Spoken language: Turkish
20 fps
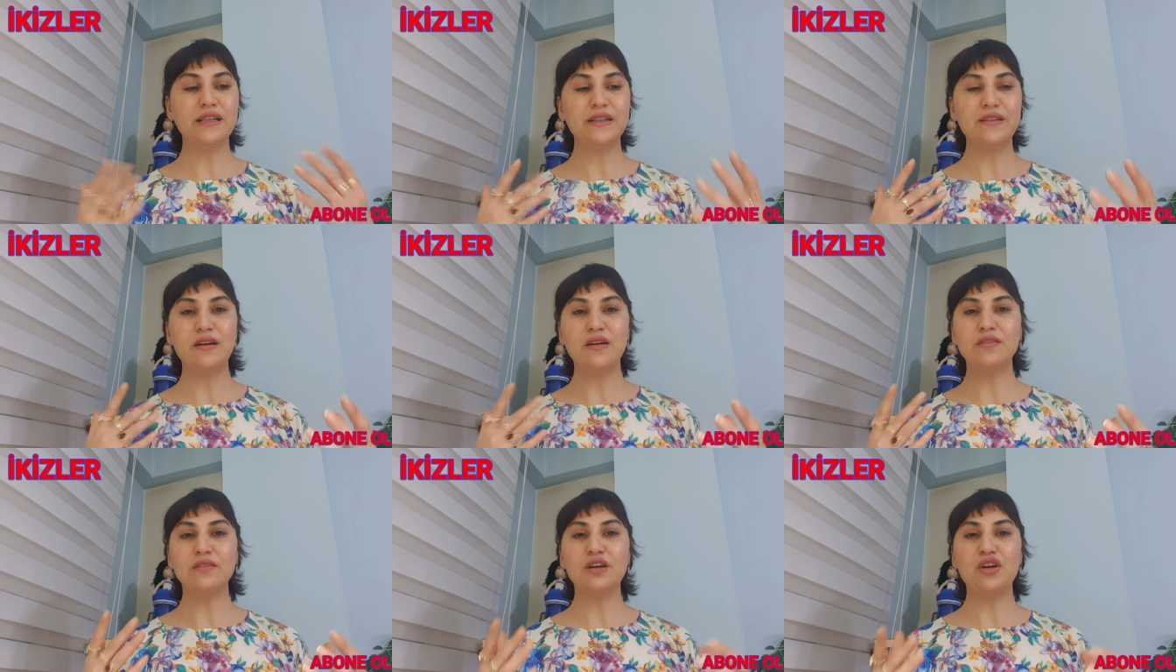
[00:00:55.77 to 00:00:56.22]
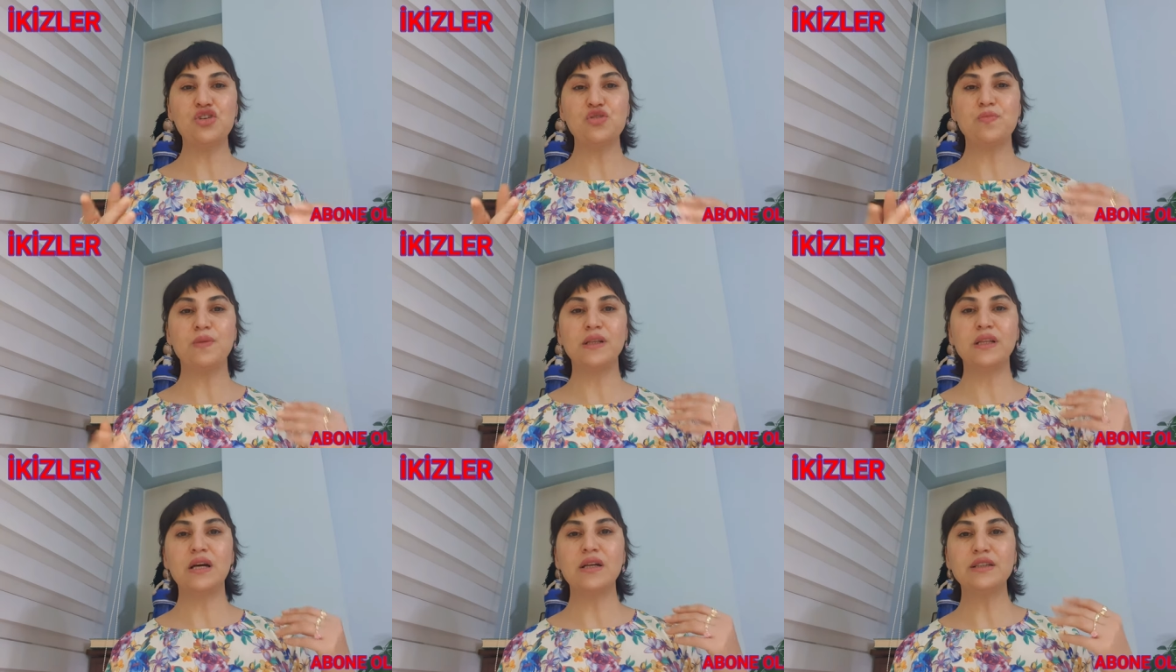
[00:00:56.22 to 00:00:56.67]
yeni
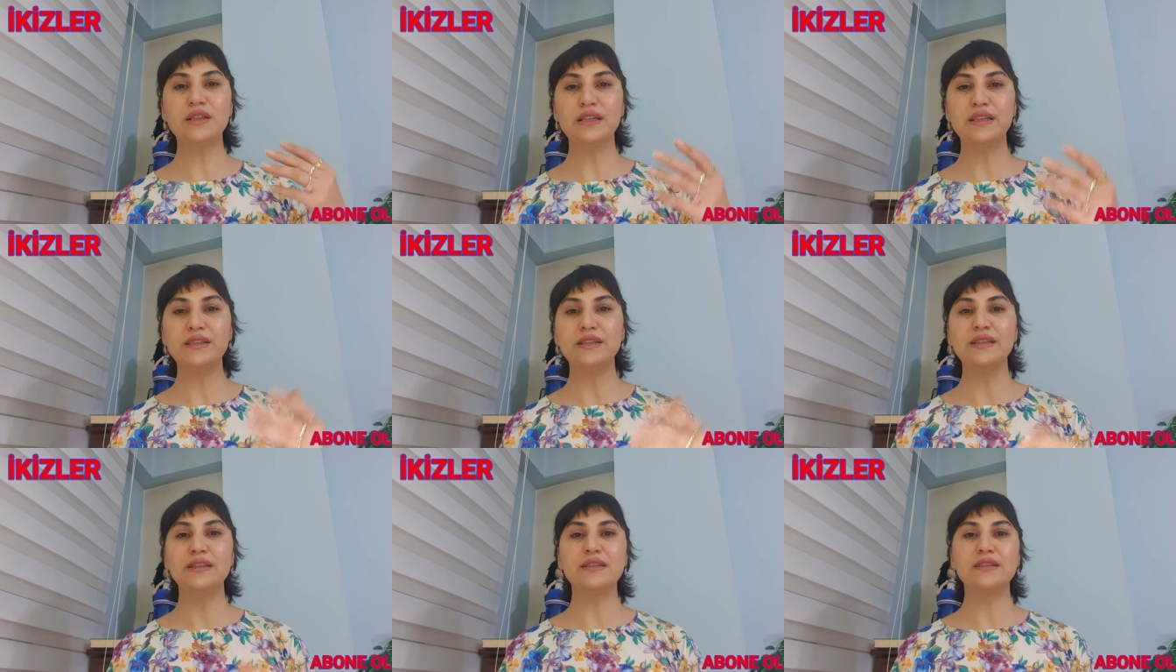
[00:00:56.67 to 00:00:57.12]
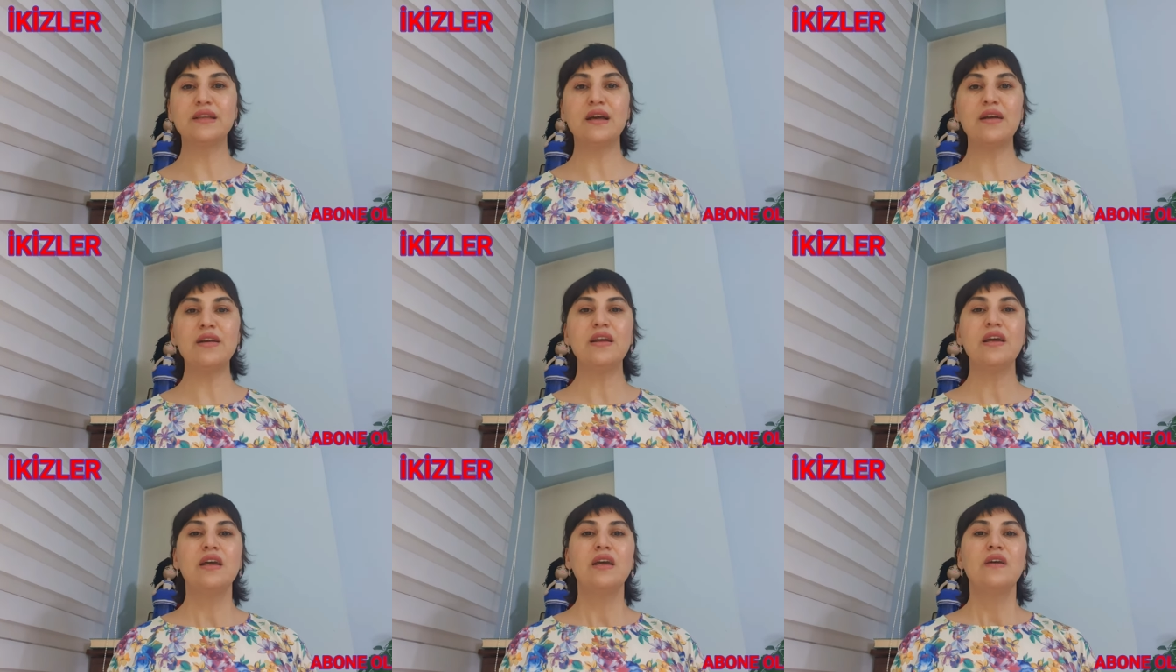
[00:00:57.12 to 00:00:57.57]
anlaşmalar,
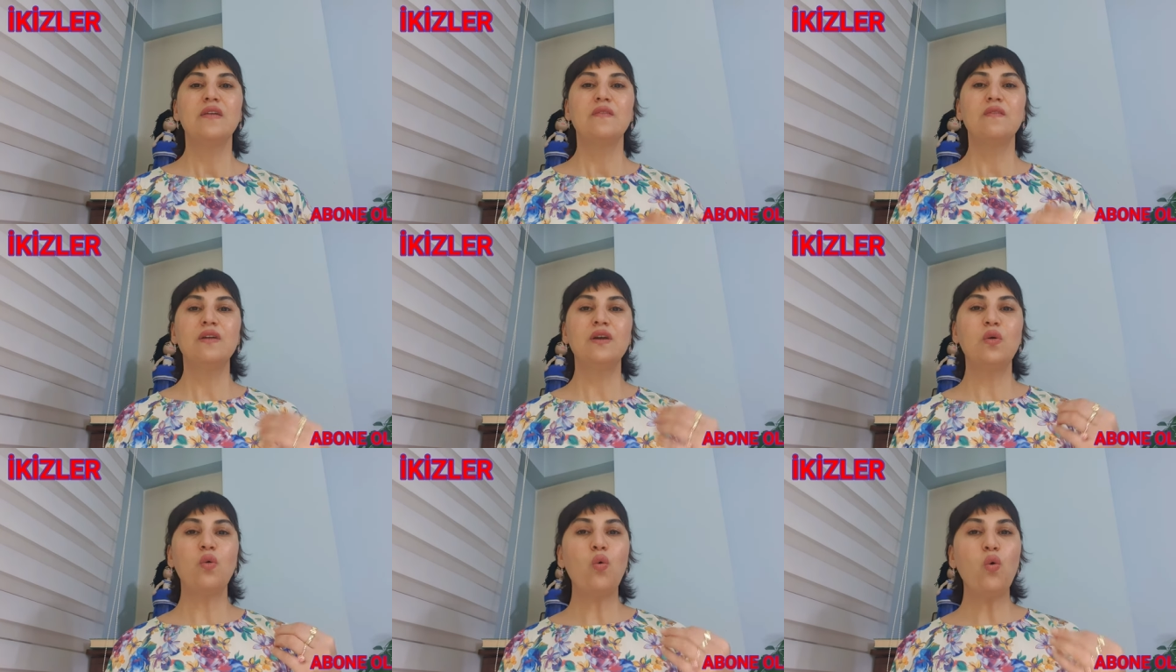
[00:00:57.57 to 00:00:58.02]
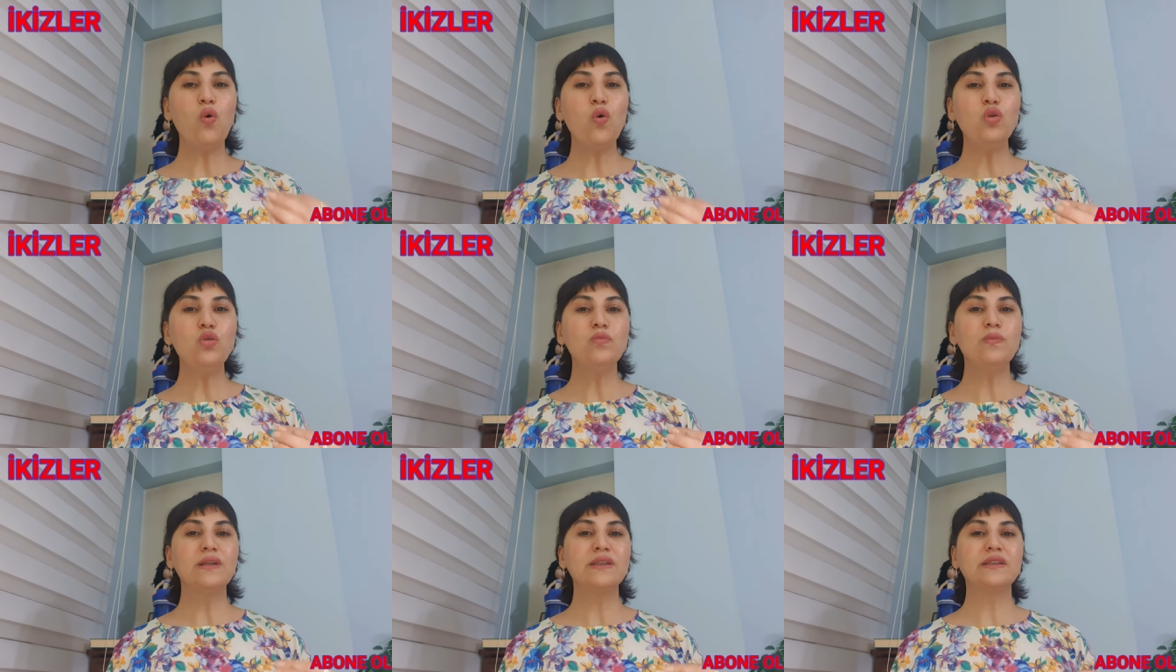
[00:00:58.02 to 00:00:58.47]
yenilikler ve
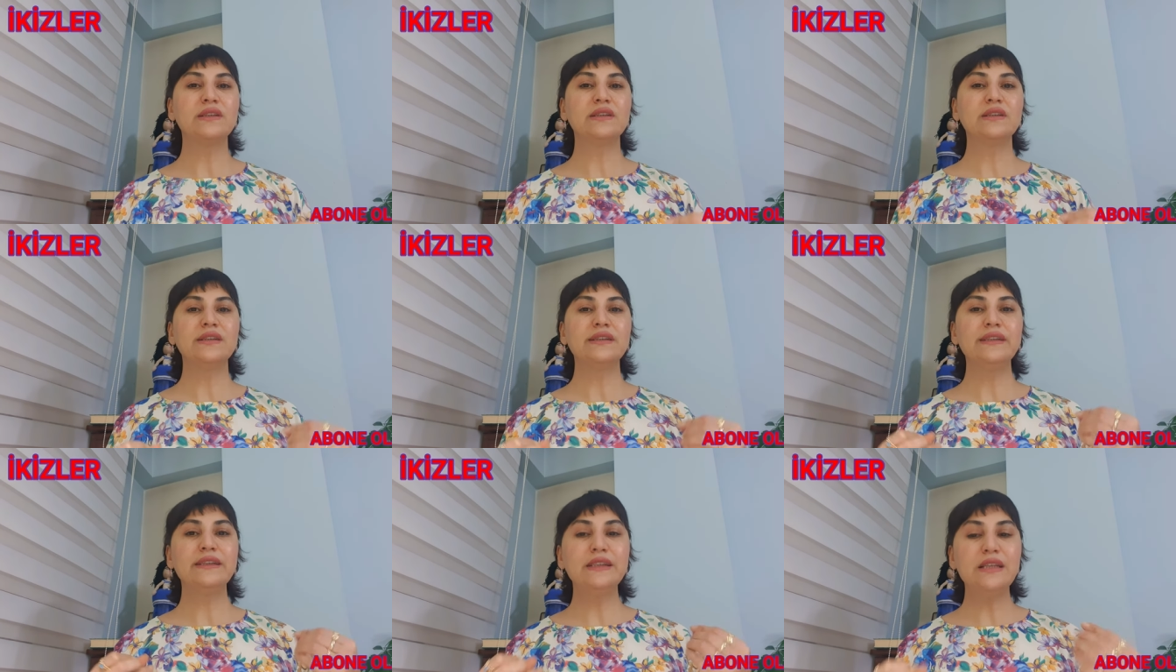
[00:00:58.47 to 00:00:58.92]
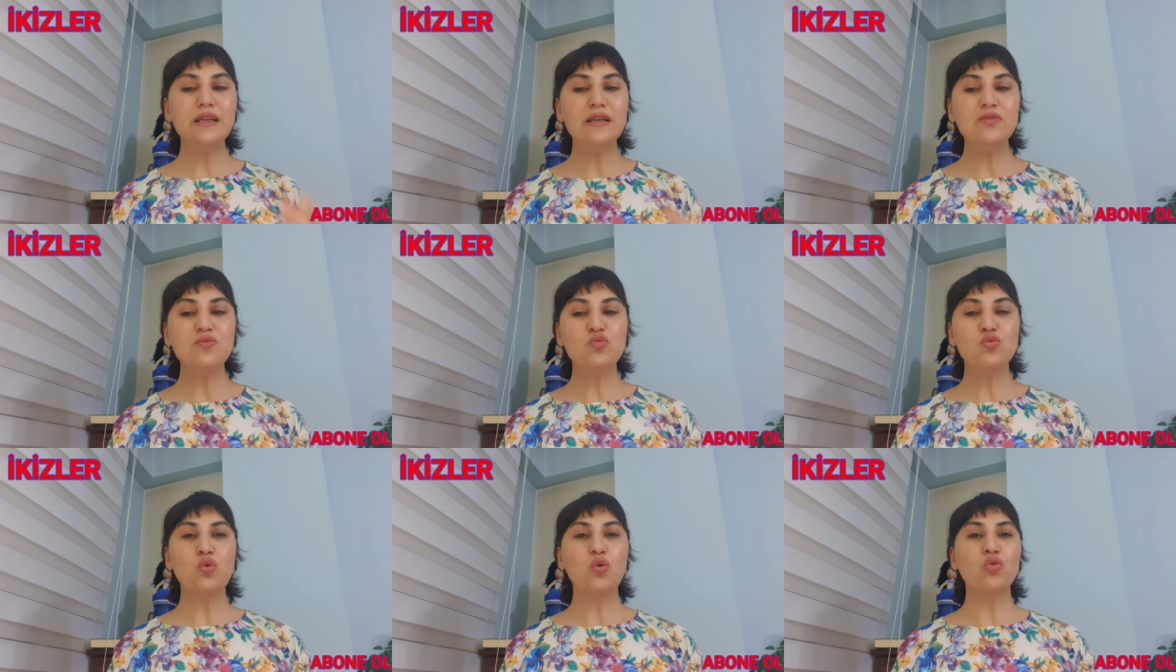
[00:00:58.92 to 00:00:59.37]
olmadı
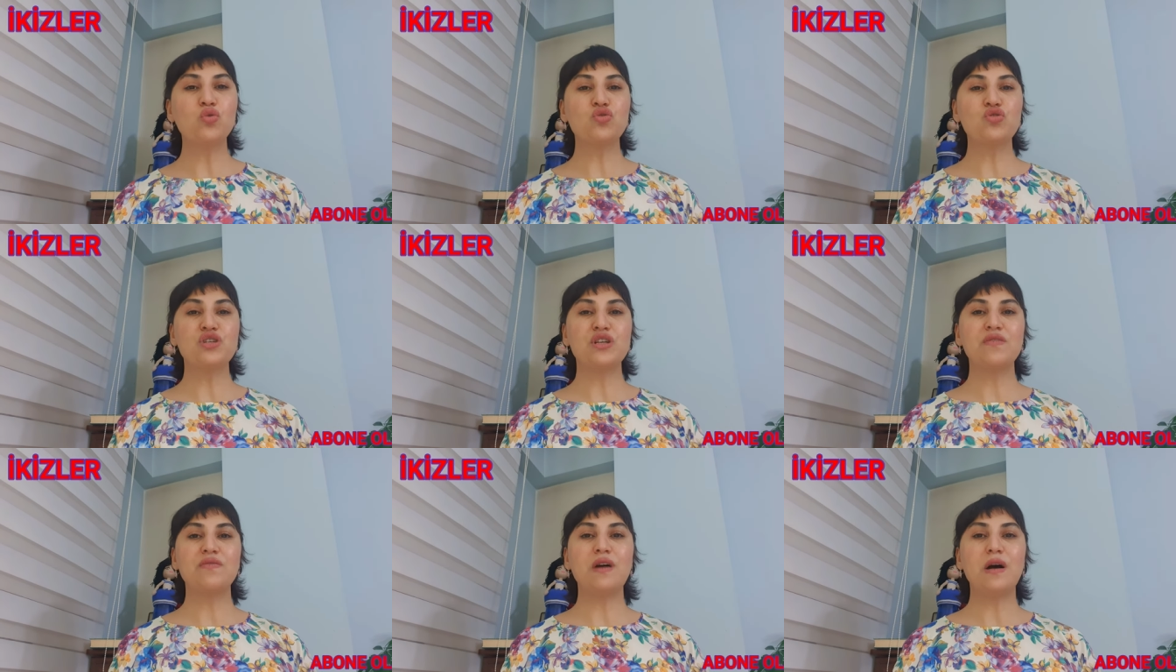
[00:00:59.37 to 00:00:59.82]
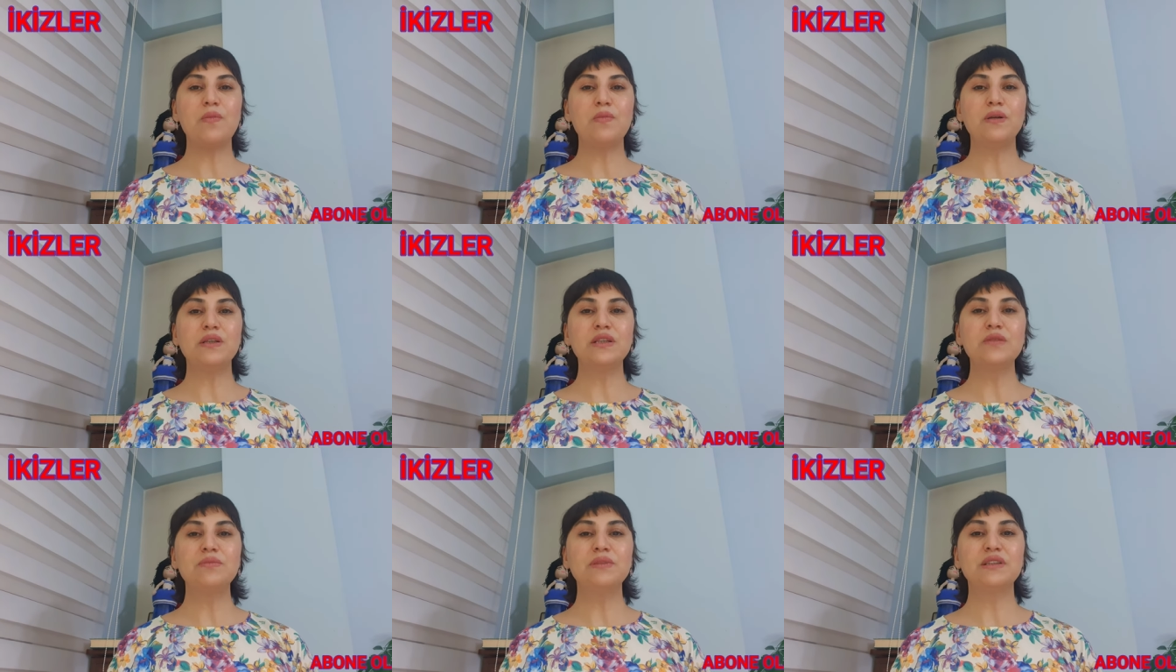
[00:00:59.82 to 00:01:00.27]
yine doğru cevap
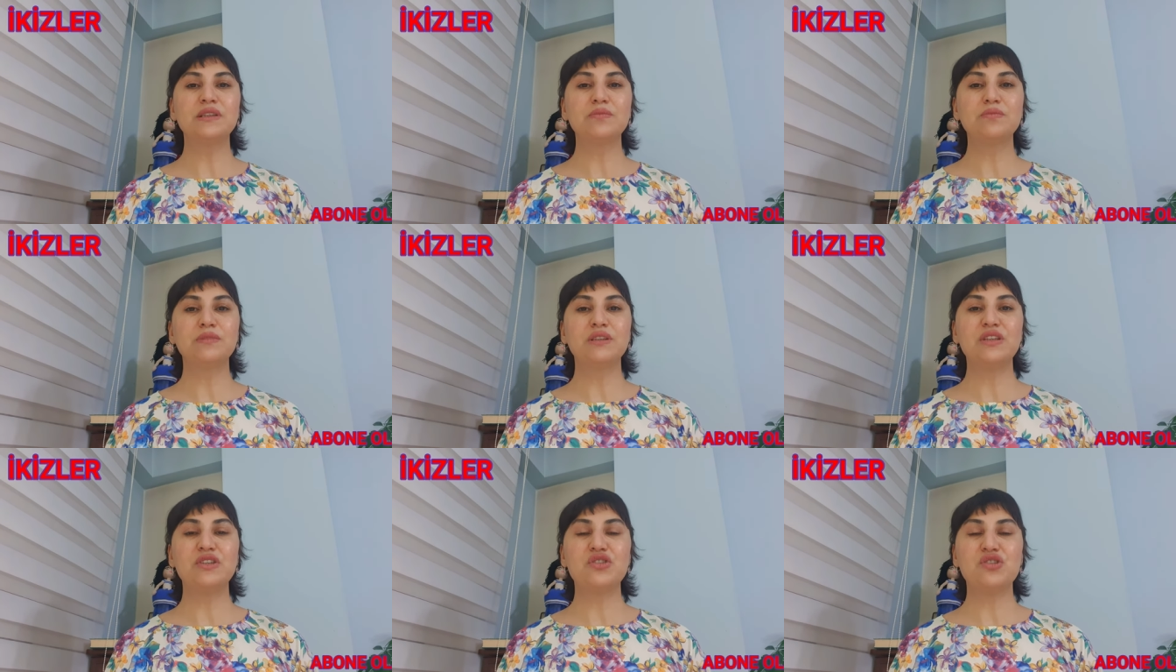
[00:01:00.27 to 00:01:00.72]
alamadım